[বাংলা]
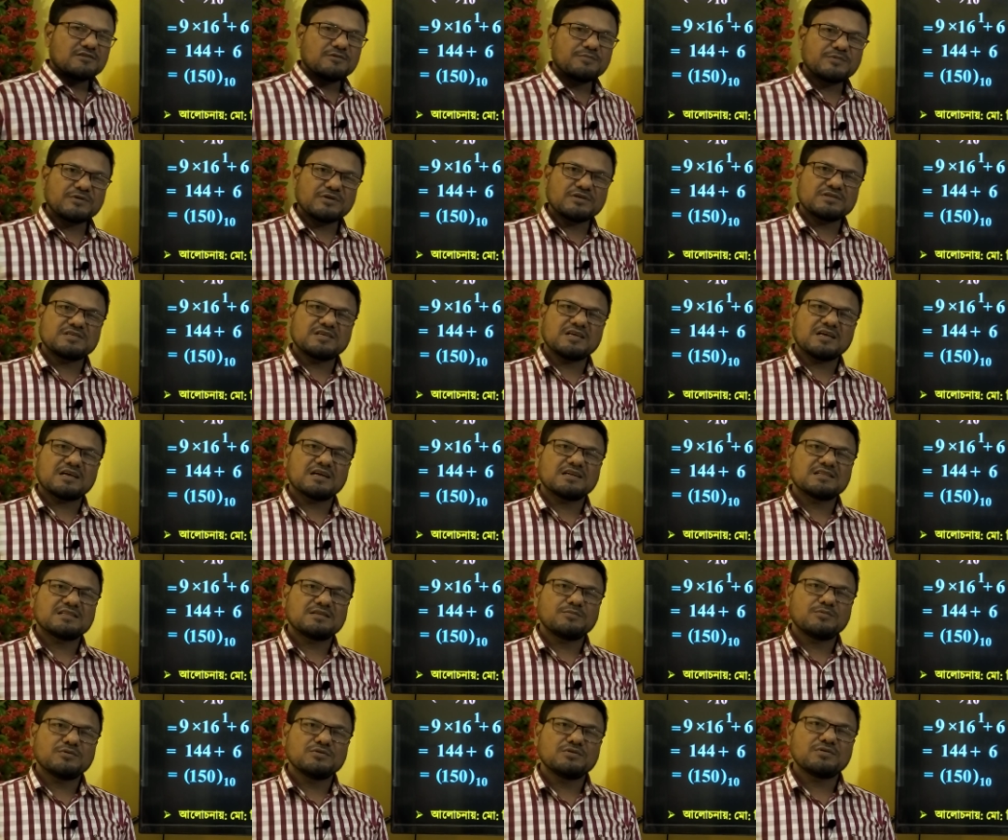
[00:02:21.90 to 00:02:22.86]
তো প্রিয়
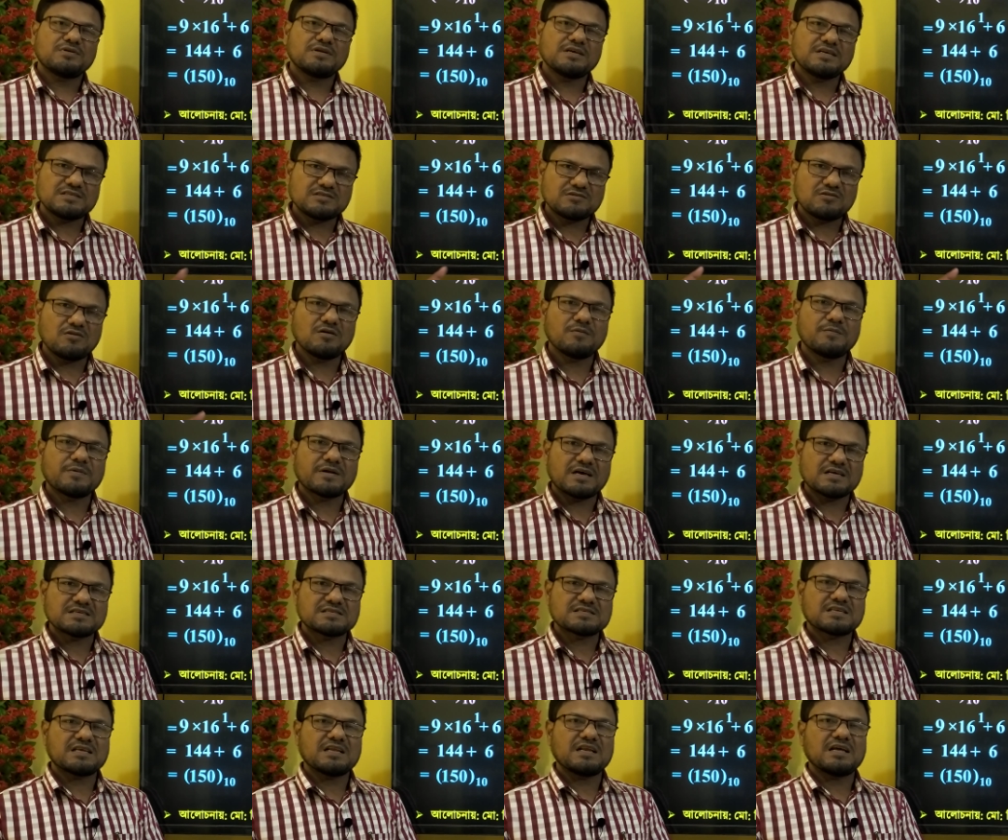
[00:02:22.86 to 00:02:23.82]
শিক্ষার্থী বন্ধুরা এই ছিল আমার
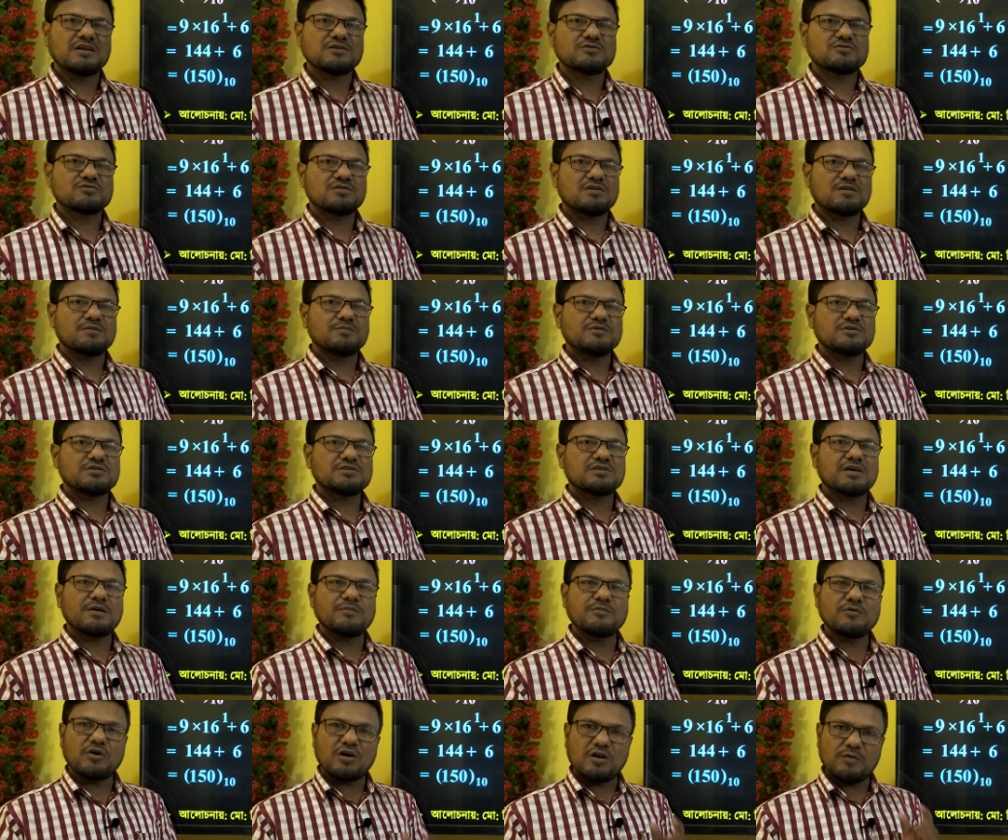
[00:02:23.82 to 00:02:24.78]
আজকের আলোচনার
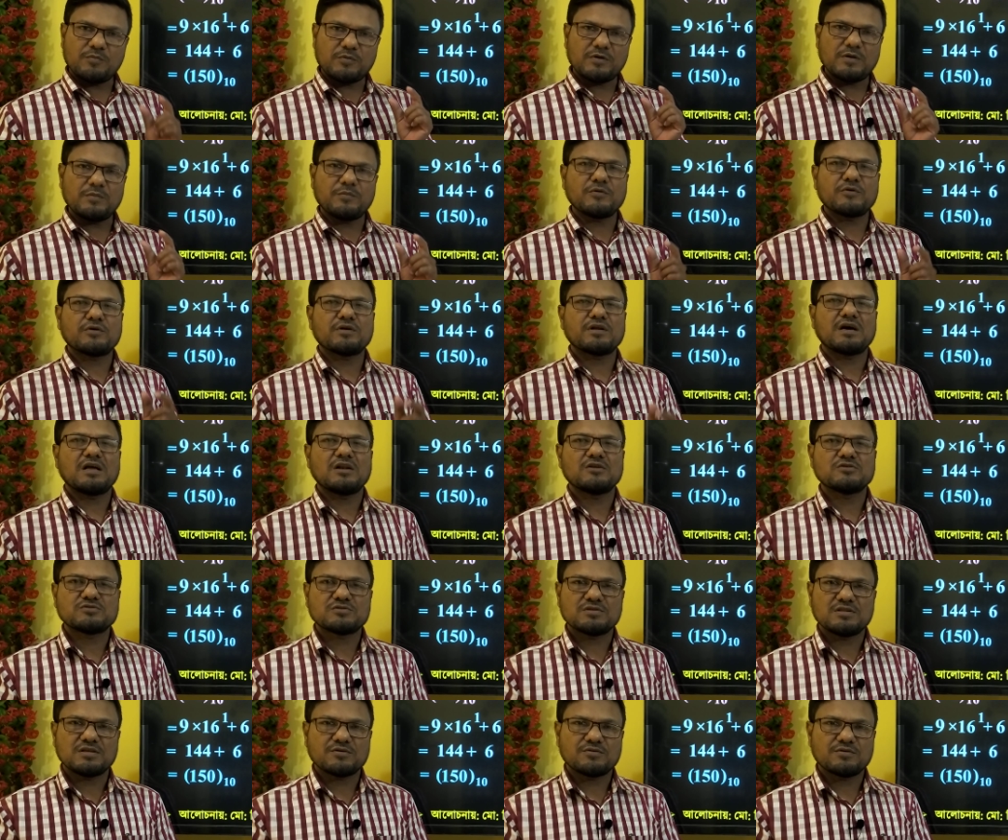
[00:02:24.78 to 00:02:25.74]
বিষয় আমি অল্প অল্প করে
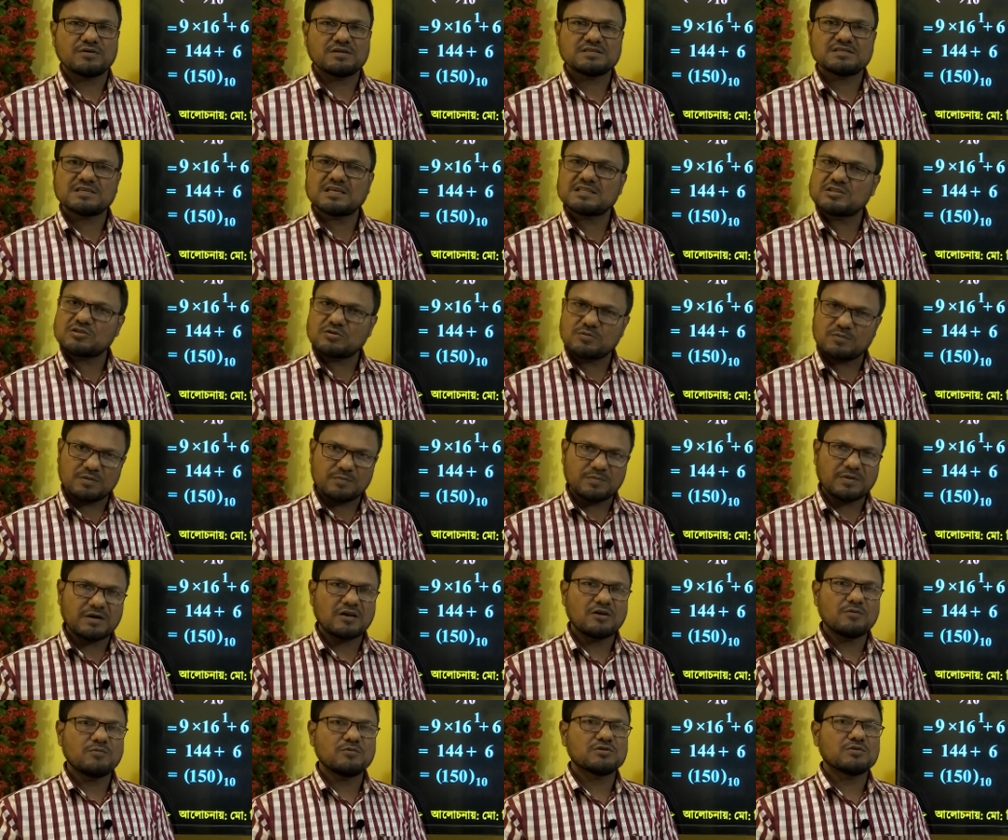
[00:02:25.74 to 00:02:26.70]
আলোচনা করি যাতে তোমরা
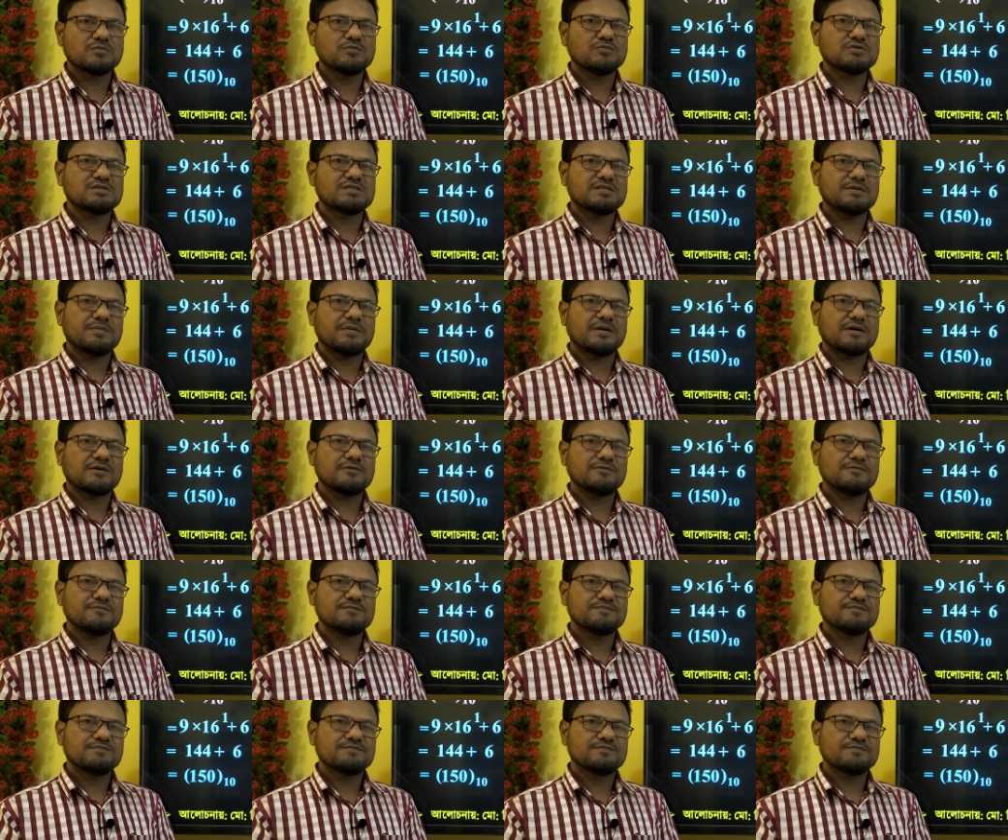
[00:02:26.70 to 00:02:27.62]
ভালো মতো বুঝতে পারো